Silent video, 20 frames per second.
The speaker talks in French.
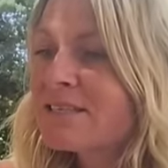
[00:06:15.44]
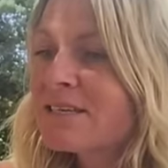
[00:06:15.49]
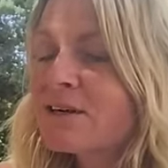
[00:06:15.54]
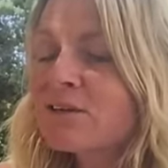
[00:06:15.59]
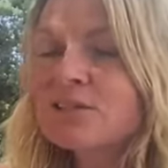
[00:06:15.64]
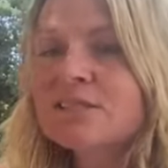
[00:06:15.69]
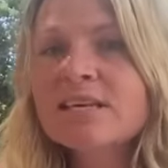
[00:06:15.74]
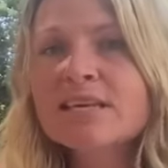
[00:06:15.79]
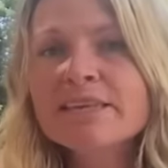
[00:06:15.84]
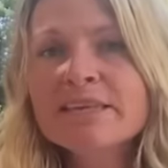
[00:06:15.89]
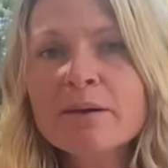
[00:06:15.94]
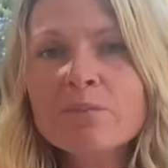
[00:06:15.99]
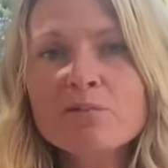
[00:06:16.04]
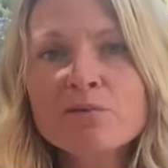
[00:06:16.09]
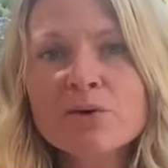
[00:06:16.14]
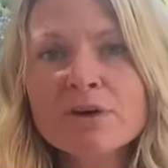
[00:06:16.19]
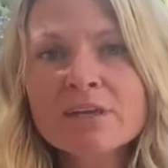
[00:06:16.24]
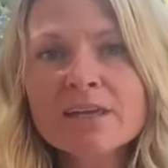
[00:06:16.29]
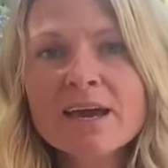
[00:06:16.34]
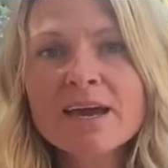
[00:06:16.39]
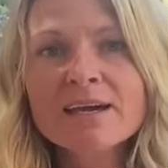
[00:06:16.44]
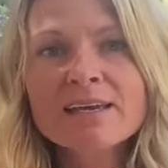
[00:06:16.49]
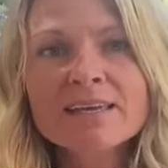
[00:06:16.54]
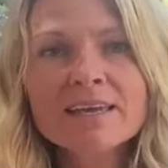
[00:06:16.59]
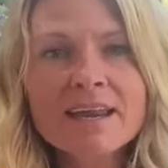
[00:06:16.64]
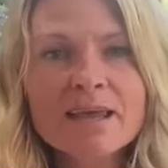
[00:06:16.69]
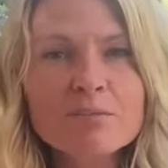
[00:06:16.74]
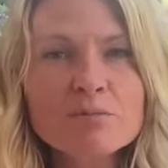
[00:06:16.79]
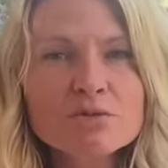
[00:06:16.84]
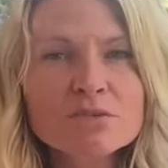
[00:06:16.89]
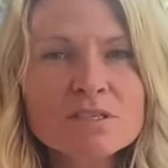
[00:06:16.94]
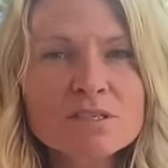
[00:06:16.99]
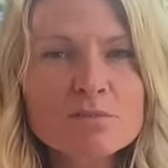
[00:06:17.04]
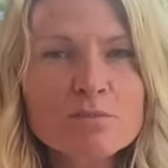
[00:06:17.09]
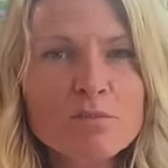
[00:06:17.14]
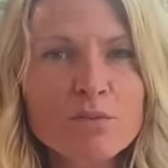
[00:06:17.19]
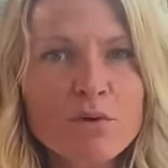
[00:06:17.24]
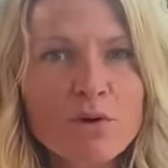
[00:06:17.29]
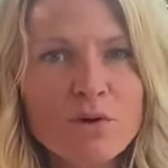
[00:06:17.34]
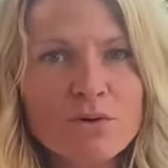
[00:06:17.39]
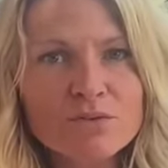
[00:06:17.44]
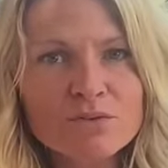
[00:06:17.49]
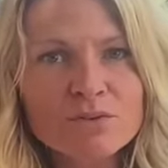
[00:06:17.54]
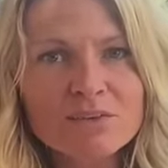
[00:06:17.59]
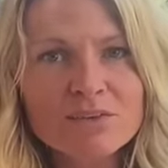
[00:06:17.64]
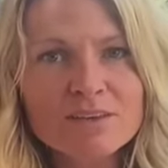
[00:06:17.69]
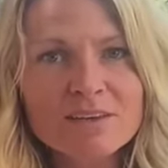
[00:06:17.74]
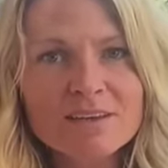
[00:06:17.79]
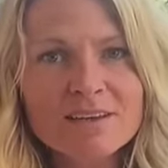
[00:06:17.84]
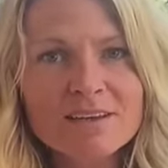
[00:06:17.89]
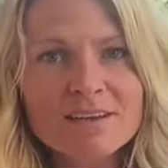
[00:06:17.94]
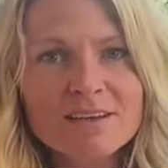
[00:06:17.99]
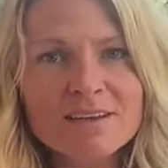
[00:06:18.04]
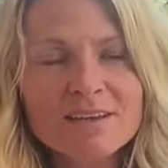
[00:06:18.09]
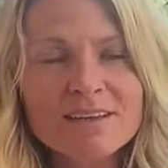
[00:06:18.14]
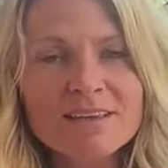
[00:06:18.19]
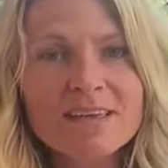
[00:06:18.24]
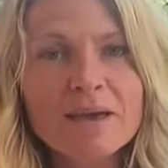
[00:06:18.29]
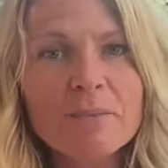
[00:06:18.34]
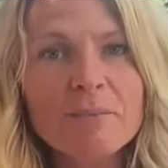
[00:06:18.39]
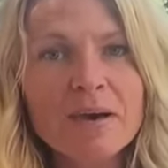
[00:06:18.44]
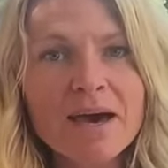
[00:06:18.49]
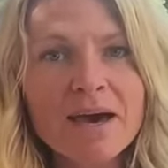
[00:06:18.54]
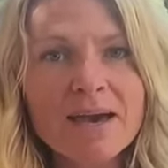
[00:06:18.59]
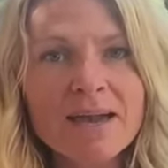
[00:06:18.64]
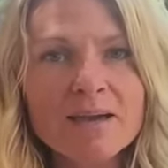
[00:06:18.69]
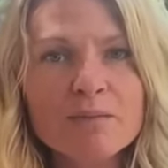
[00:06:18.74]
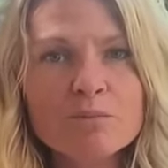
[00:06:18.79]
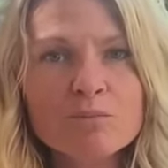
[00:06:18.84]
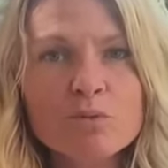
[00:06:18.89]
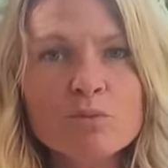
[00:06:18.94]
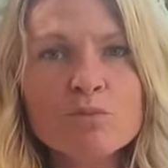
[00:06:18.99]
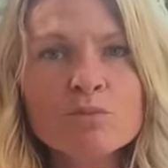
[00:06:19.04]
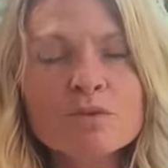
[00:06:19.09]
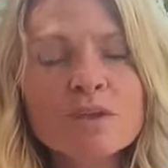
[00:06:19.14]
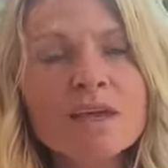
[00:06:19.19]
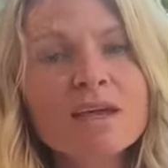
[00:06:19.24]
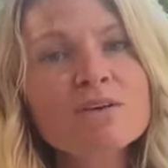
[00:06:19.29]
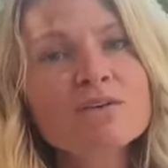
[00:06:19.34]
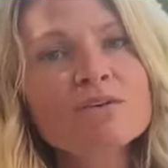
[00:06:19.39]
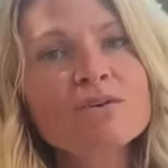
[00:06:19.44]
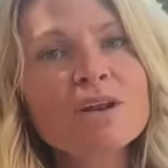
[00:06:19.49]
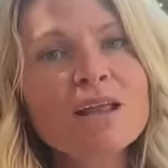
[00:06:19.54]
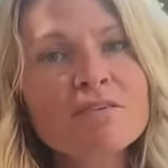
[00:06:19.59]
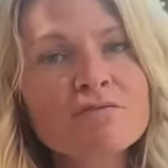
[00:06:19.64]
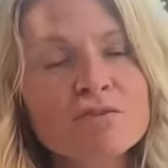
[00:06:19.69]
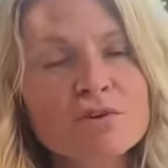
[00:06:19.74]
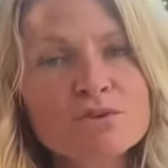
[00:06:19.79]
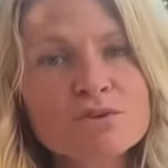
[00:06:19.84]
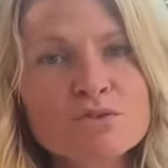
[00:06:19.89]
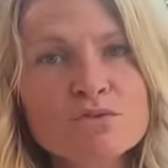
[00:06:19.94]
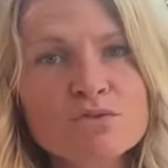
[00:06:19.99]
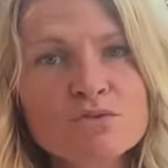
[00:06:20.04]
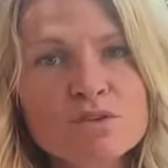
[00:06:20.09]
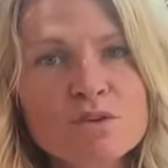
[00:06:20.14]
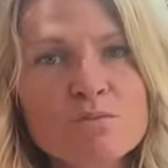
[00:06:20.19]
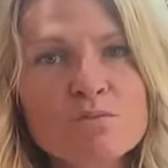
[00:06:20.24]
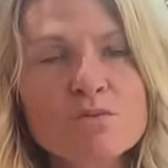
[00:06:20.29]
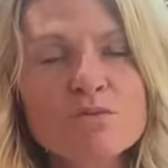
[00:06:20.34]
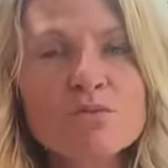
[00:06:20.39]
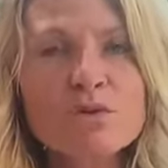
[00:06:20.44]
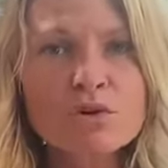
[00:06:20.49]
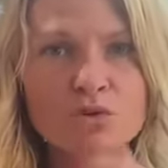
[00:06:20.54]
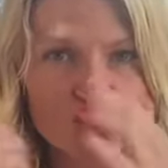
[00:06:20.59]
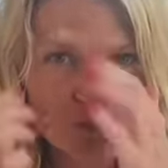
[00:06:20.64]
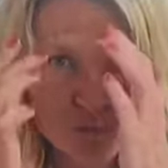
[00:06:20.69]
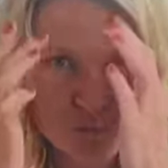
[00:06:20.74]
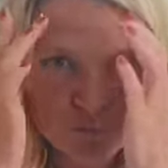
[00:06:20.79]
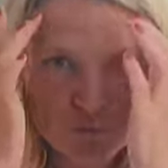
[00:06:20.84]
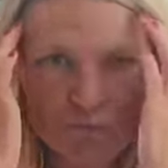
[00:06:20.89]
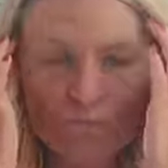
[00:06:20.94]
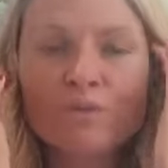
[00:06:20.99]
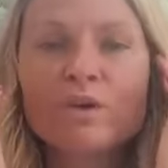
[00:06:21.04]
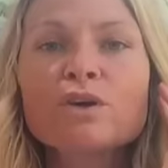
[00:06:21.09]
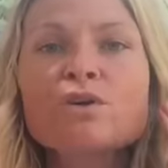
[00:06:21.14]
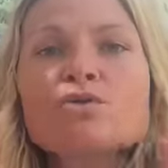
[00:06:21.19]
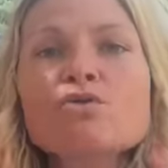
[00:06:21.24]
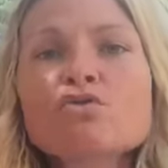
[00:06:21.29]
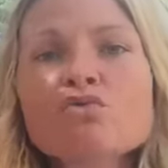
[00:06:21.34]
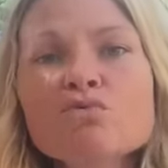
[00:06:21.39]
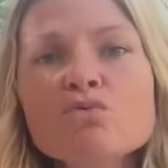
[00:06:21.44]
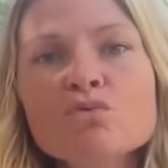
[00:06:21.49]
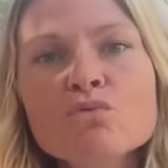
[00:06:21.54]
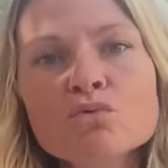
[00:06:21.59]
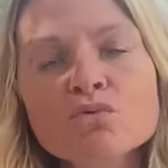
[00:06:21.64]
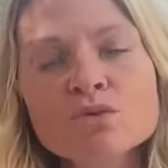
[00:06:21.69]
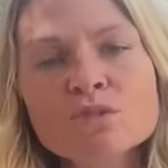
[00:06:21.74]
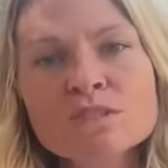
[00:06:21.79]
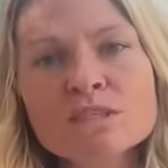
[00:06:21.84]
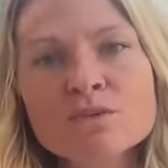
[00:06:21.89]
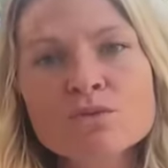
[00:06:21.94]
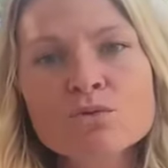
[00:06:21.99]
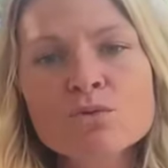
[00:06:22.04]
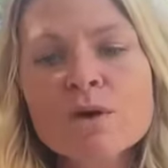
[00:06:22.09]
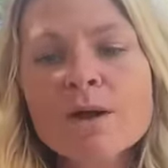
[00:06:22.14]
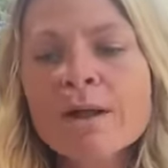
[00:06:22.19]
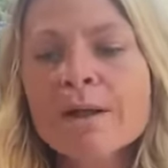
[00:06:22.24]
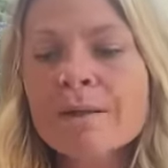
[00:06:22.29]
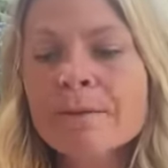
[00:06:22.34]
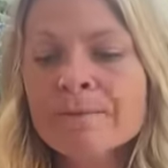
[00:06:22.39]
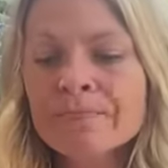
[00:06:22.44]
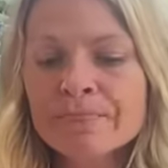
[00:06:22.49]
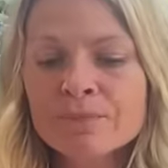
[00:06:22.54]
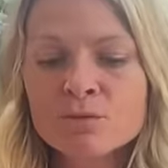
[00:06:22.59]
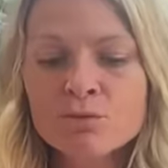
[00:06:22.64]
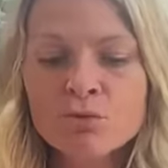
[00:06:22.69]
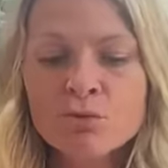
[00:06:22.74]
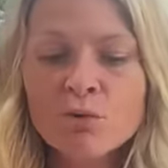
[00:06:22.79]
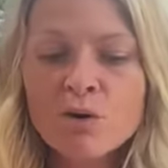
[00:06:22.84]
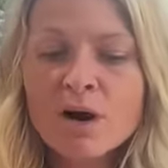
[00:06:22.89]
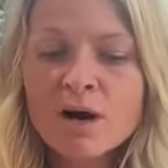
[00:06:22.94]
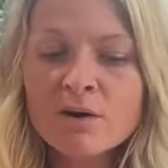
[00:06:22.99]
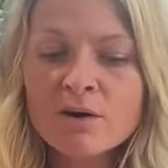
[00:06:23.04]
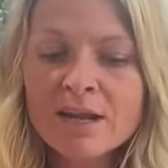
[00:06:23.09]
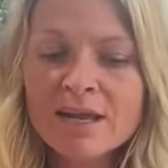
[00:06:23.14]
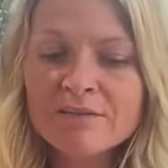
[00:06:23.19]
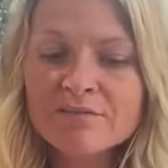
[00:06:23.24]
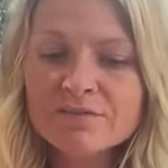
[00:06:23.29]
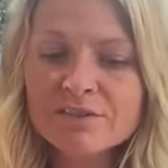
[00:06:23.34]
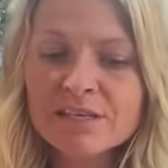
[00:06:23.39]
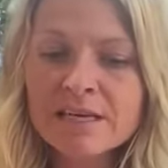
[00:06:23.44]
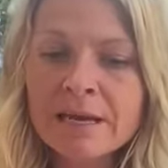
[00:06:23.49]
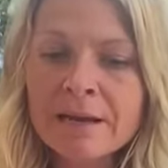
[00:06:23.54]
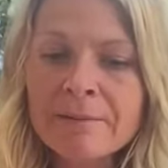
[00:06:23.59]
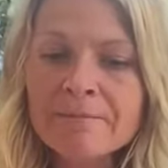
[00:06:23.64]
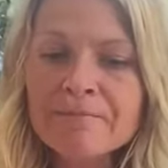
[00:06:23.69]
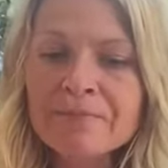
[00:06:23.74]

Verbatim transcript: quand il n'y a plus rien qu'il y a la petite plante qui apparaît pour montrer que la force de vie est plus forte que tout et que tout continue. Donc croire en la vie,